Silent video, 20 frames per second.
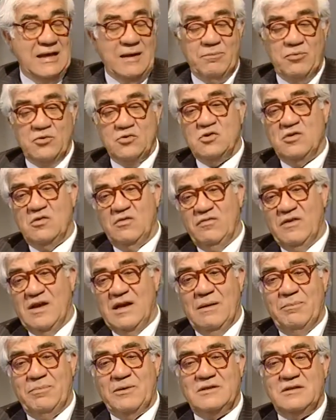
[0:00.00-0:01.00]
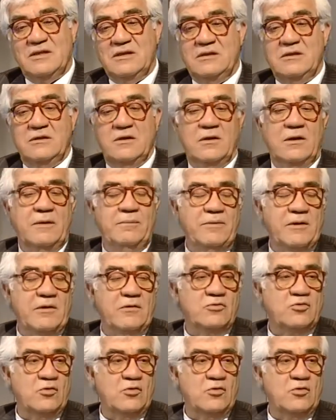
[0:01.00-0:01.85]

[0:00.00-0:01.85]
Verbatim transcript: che possono fare la prescrizione però